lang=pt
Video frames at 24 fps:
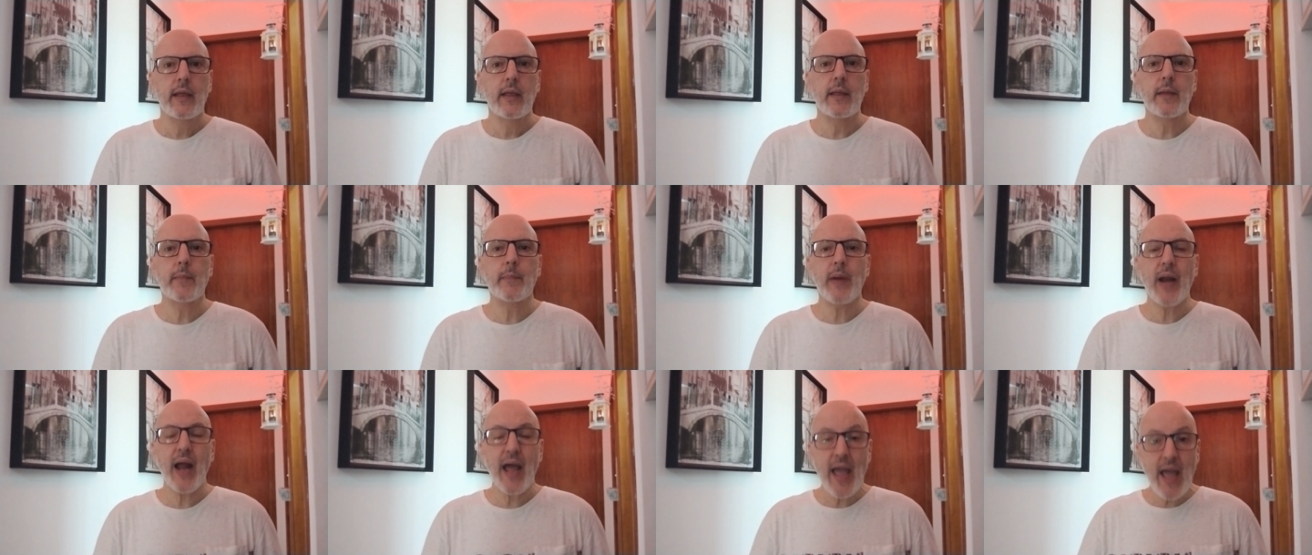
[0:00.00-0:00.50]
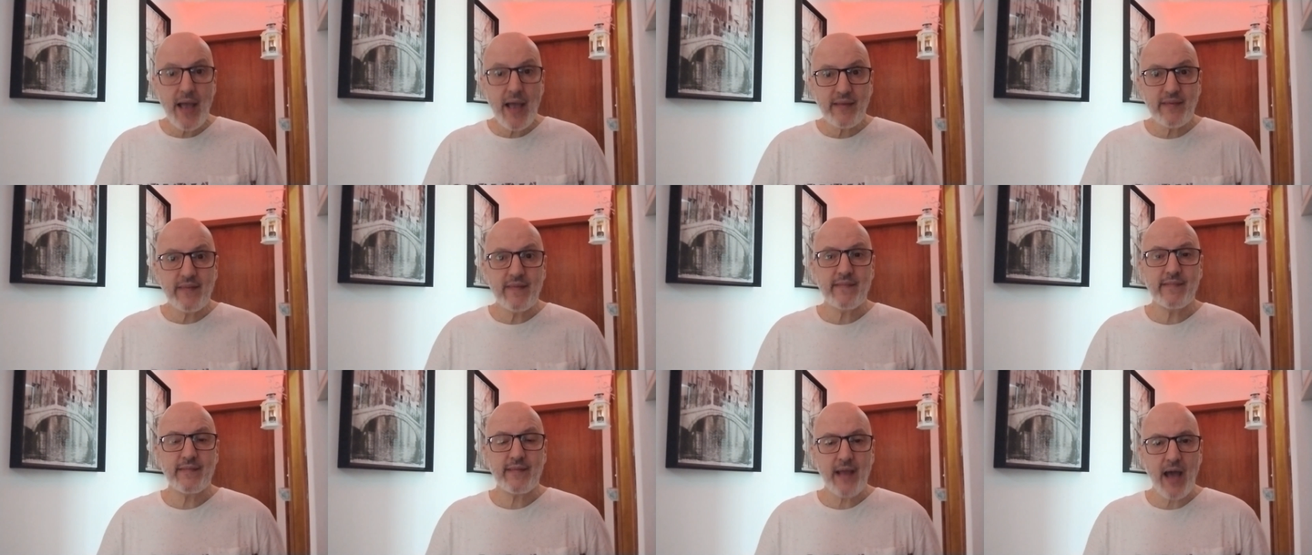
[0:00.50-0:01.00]
E para
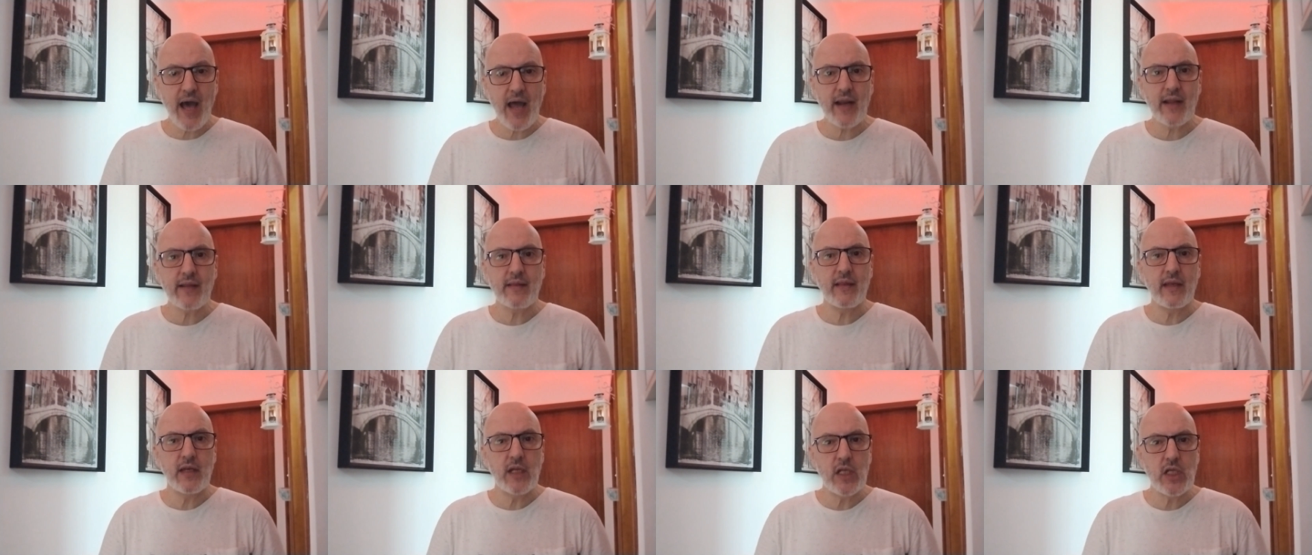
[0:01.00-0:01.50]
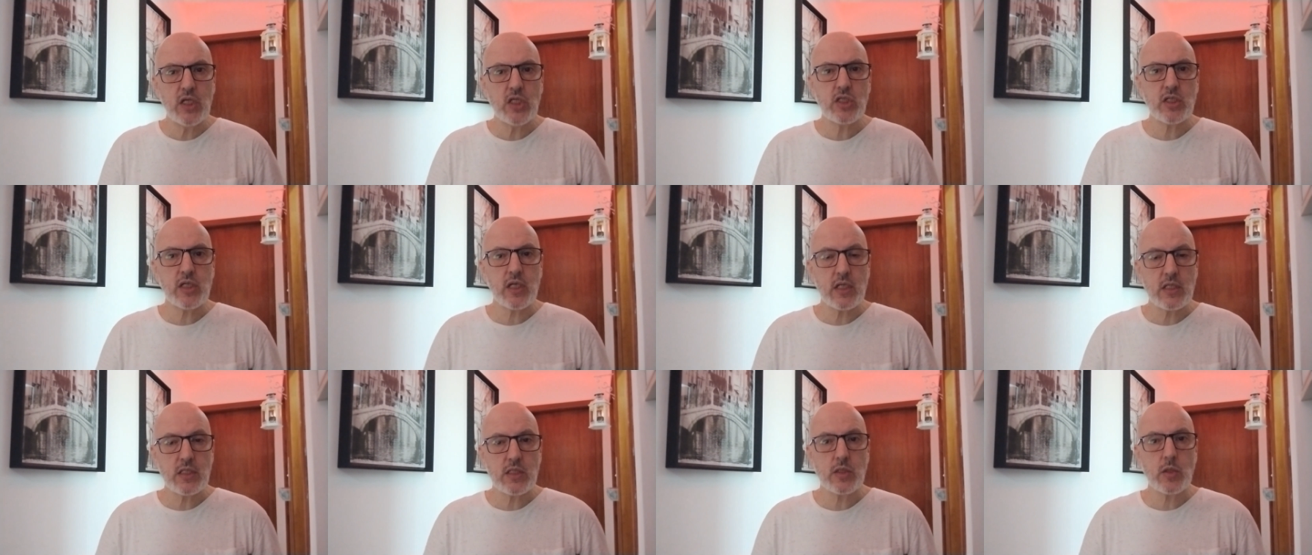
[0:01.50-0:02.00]
essas
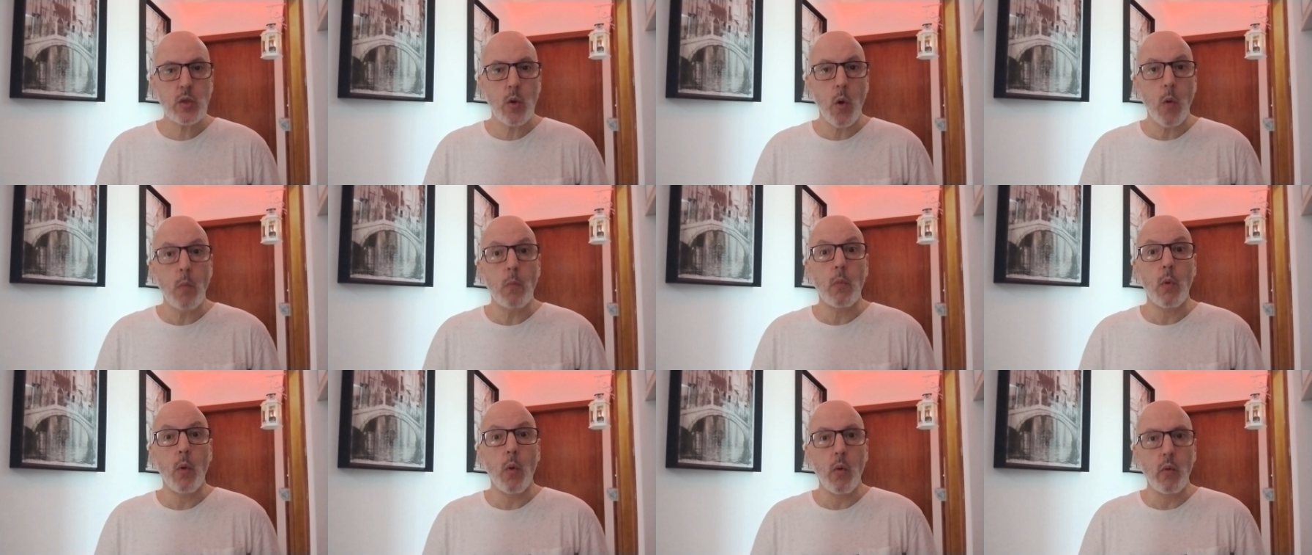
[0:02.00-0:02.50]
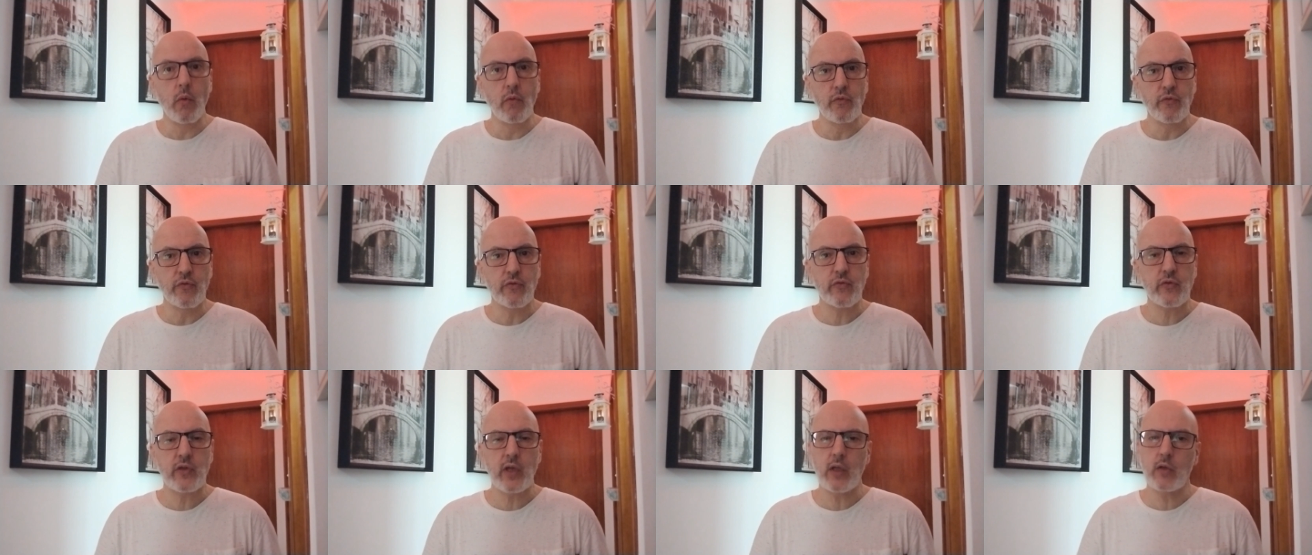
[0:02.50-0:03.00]
características
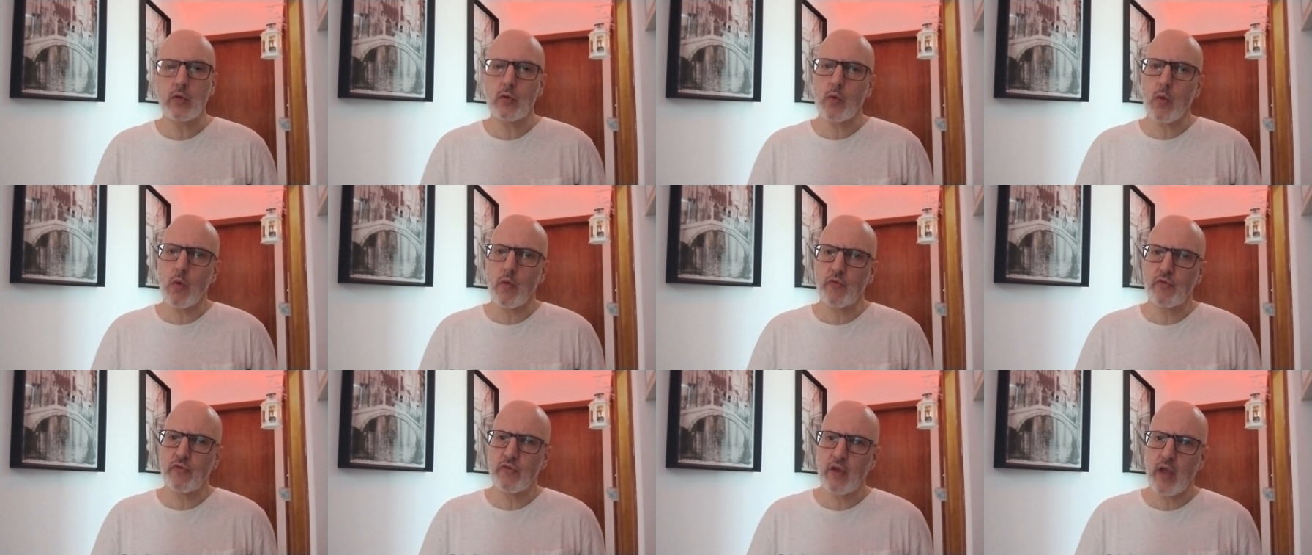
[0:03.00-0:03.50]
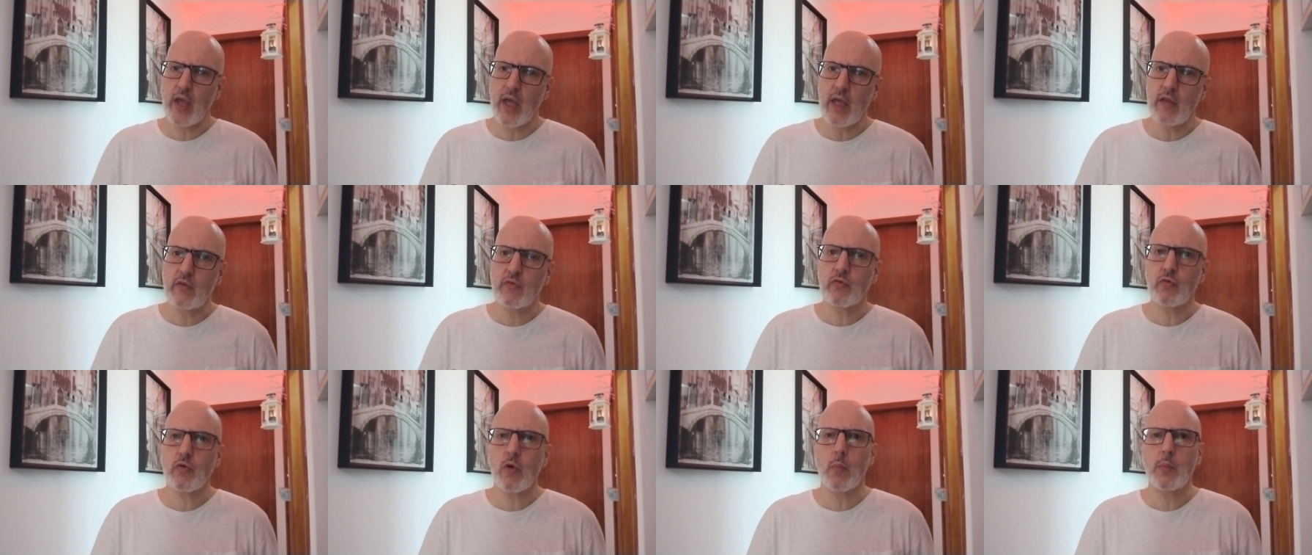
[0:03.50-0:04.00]
comuns, tanto
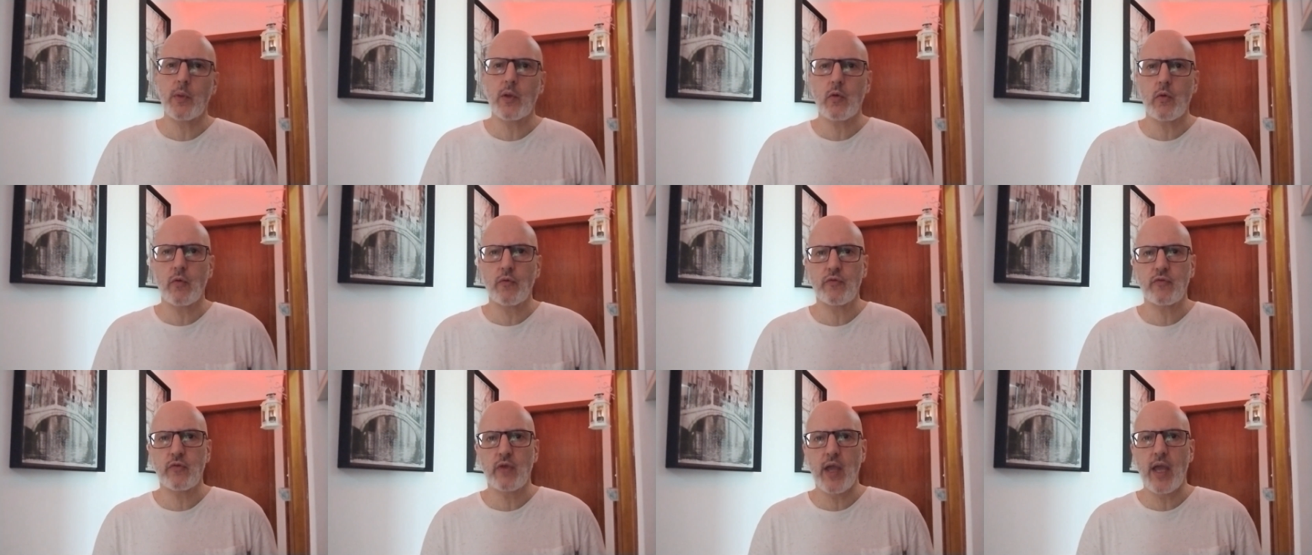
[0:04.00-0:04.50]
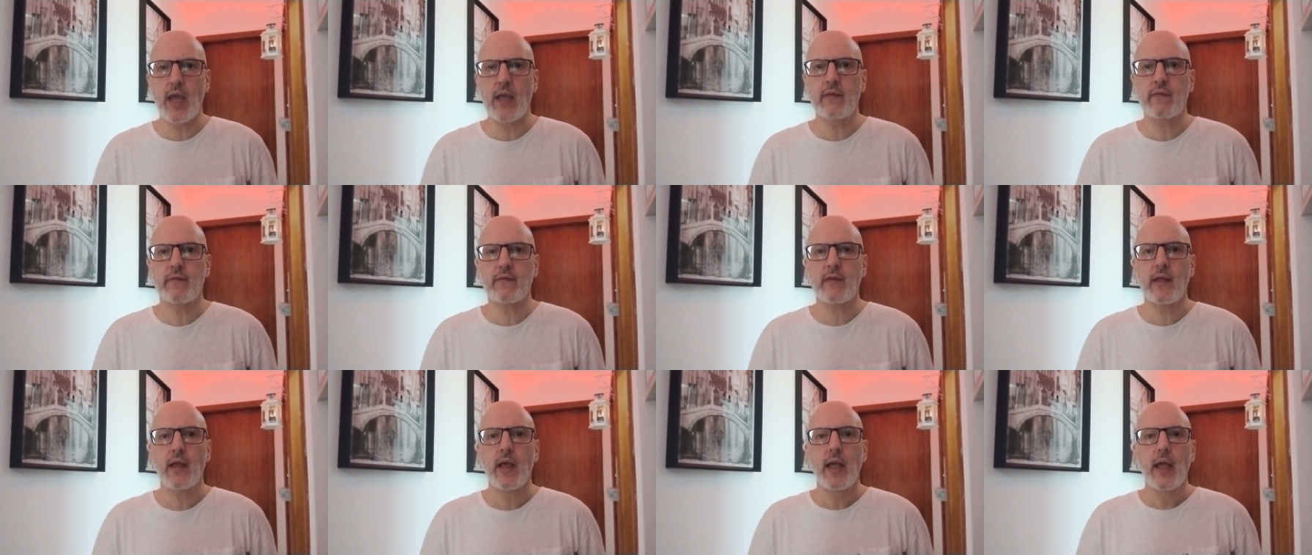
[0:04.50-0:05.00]
conscientes como
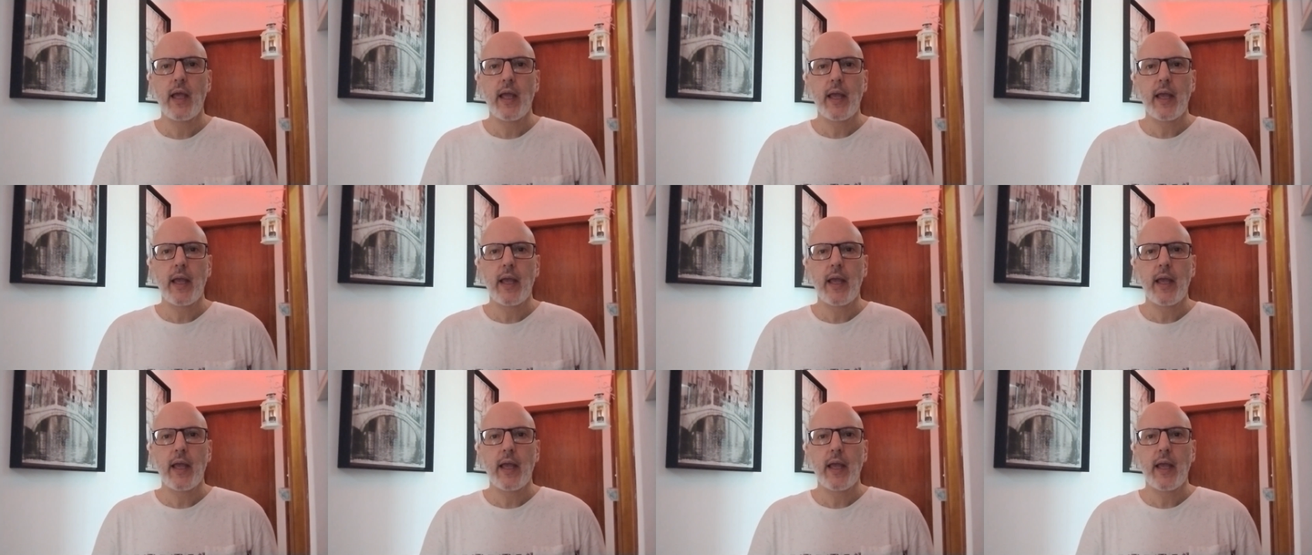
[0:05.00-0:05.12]
inconscientes,